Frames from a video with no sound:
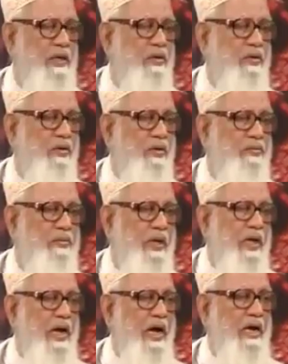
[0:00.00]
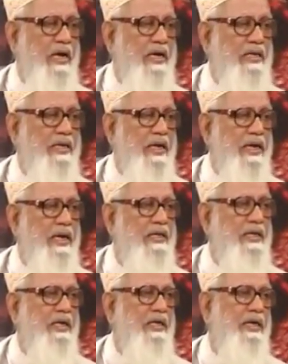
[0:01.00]
এরকম আল্লাহকে দেখা
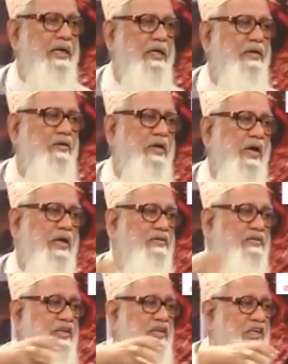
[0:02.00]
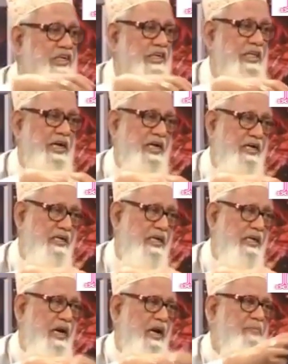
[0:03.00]
যায় না কিন্তু আল্লাহর সৃষ্টি দেখা যায়
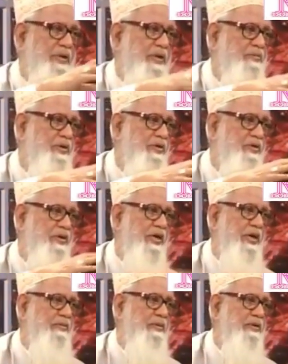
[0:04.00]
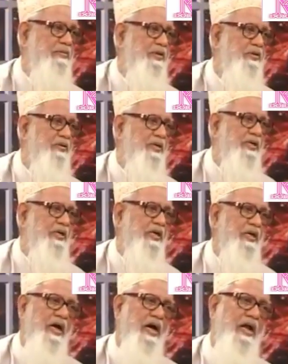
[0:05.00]
আপনার ভিতরে আমার ভিতরে
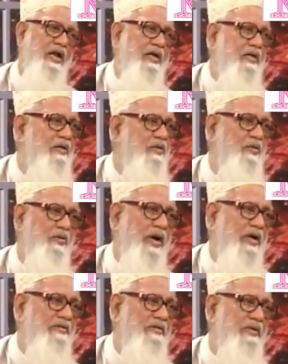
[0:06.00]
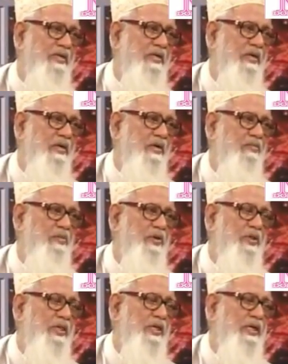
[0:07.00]
আল্লাহ কিন্তু আছেন
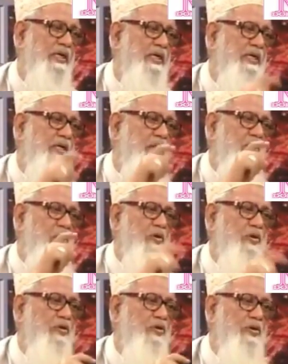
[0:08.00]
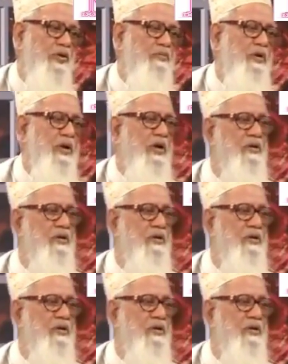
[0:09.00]
প্রত্যেকের অন্তরকে বলা